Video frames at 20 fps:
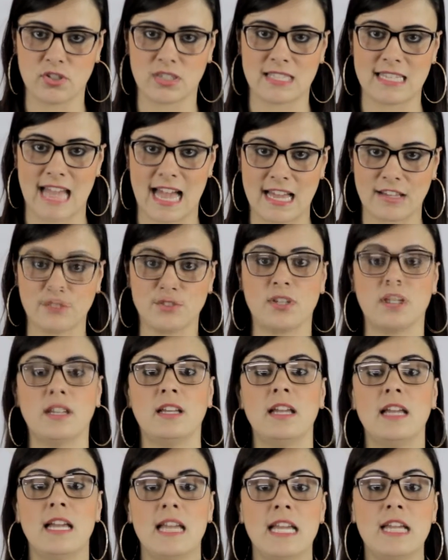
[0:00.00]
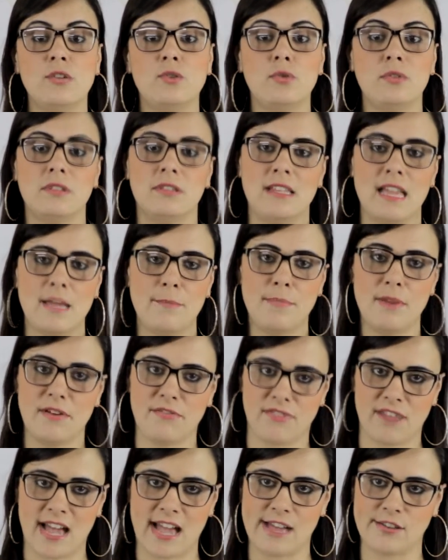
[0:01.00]
de taxa e do
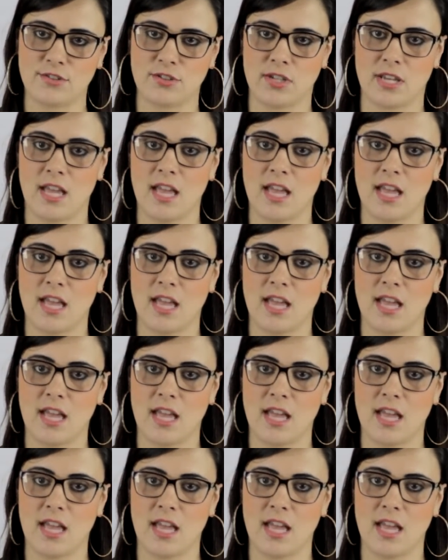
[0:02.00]
DPVAT,